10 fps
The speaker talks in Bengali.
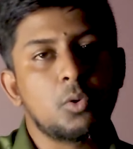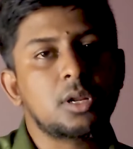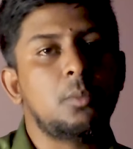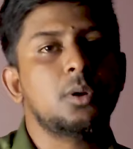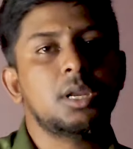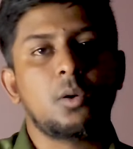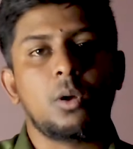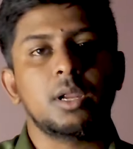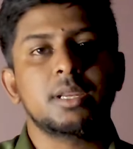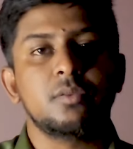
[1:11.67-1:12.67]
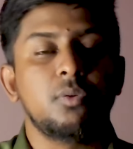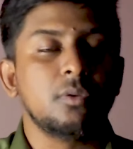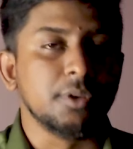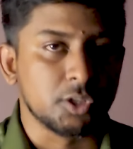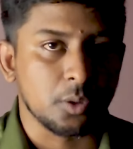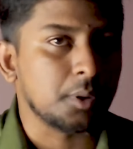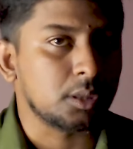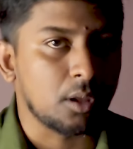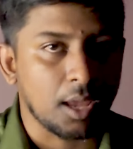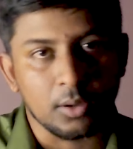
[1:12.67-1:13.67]
মোটামুটি কোয়ালিটিফুল
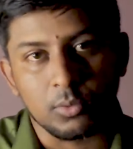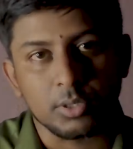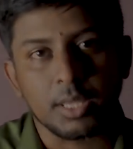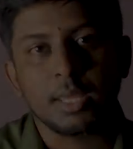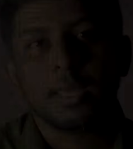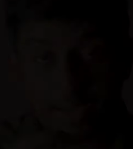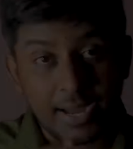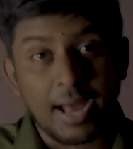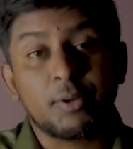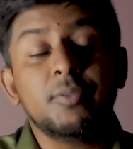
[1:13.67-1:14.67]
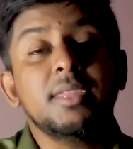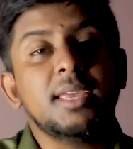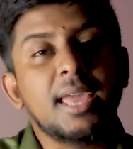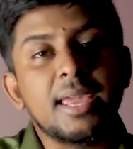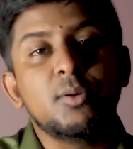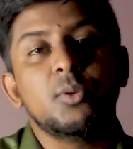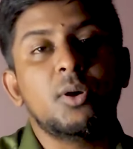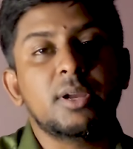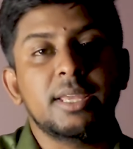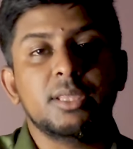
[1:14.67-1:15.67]
বিশ্ববিদ্যালয়গুলোতে কারণ
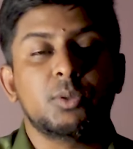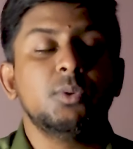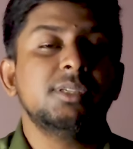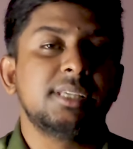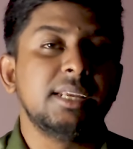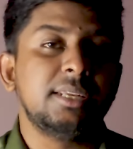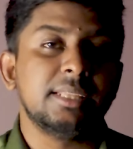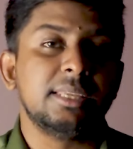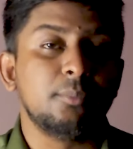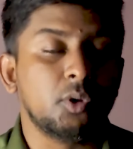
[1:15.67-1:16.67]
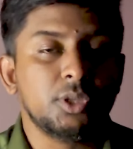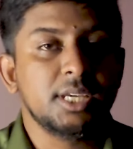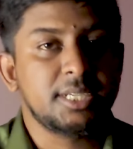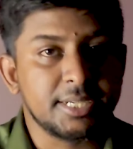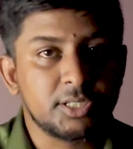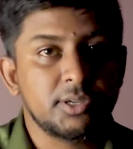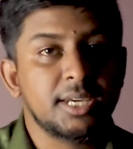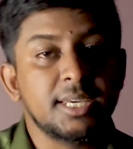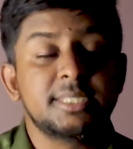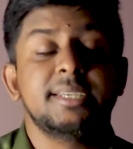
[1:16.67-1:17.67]
এইগুলোর কিন্তু সিট ইতিমধ্যে শেষ
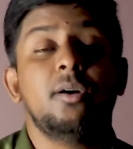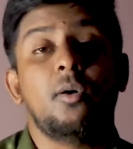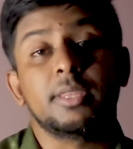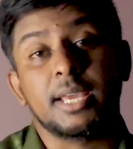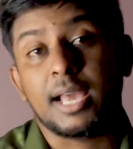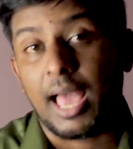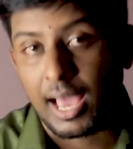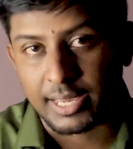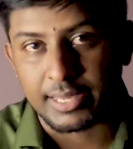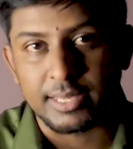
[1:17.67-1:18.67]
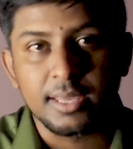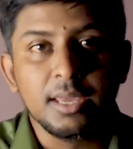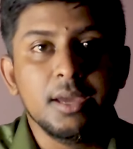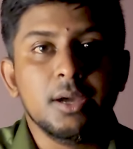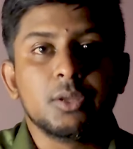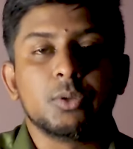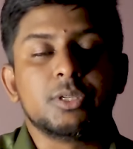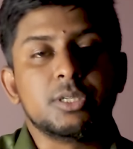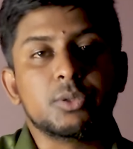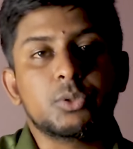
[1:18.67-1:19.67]
হয়ে গেছে অনেক আগেই তো
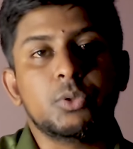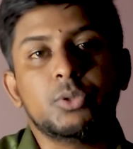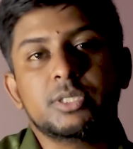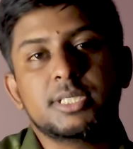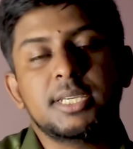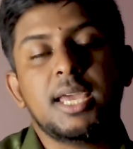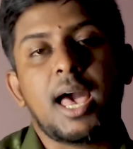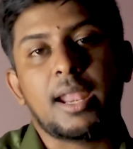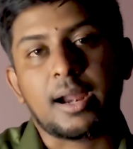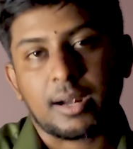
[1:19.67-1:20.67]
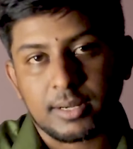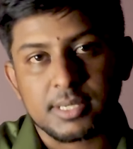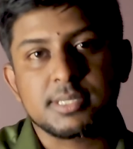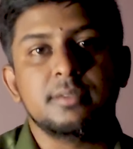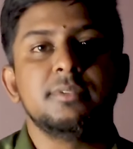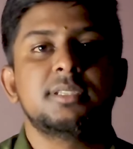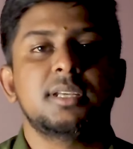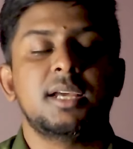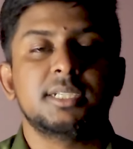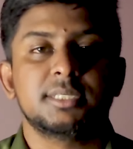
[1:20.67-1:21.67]
যেহেতু হচ্ছে আরেকটা
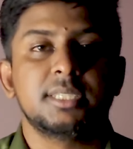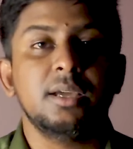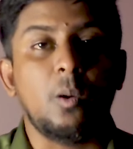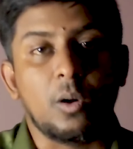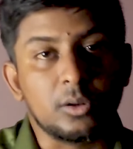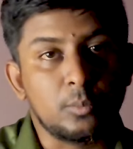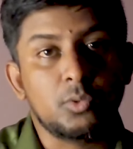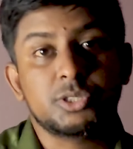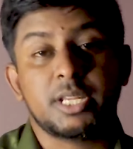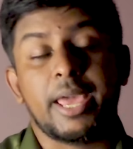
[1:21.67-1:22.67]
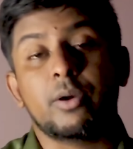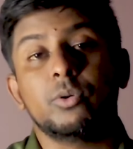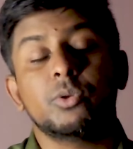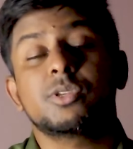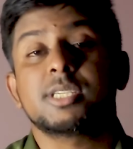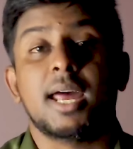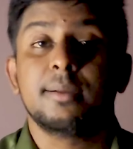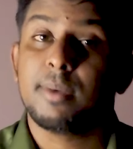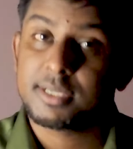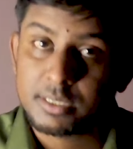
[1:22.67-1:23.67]
সেমিস্টার আসতে অলমোস্ট এখনও
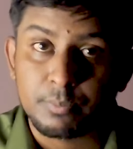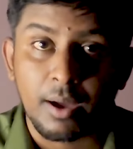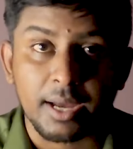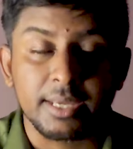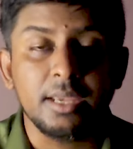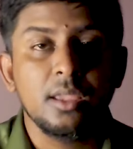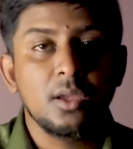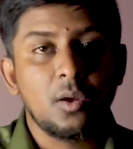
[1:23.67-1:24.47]
চার মাস বাকি